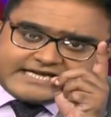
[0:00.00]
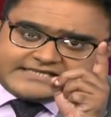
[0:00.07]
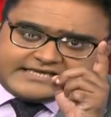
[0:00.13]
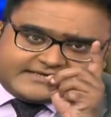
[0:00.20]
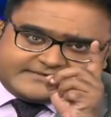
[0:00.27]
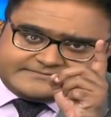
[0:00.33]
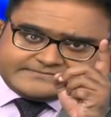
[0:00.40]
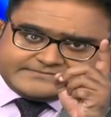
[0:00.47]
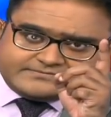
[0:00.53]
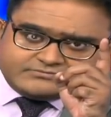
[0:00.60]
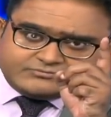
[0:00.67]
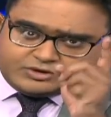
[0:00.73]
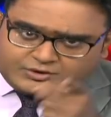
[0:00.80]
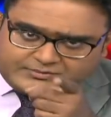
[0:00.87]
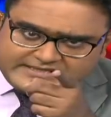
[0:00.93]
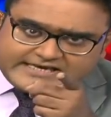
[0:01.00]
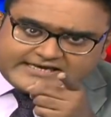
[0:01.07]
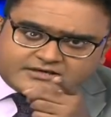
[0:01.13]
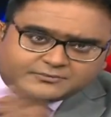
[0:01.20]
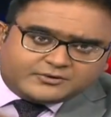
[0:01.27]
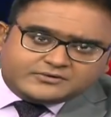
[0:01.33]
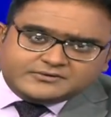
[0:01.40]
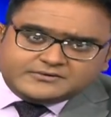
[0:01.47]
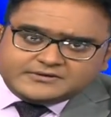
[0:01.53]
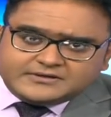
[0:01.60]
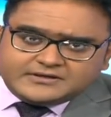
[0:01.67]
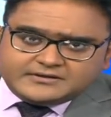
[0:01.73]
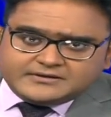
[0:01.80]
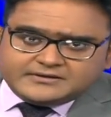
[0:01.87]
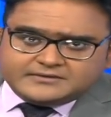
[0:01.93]
তাদের প্রথমেই দেখে নেব
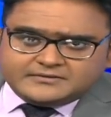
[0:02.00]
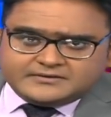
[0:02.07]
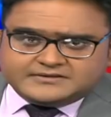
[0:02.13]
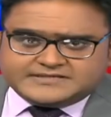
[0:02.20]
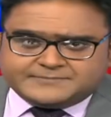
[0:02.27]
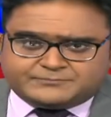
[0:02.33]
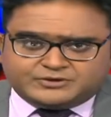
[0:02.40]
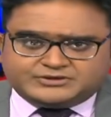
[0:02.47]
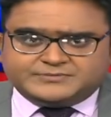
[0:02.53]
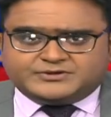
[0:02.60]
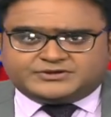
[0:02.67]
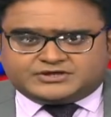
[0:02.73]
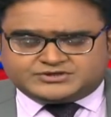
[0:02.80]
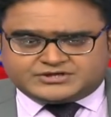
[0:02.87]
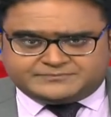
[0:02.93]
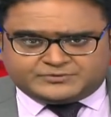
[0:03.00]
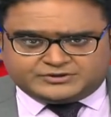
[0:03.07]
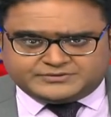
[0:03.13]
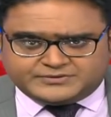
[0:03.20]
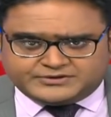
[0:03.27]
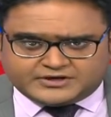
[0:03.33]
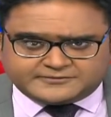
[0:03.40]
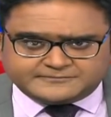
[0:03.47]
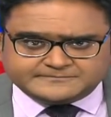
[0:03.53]
যে প্রতিবেদন সে প্রতিবেদন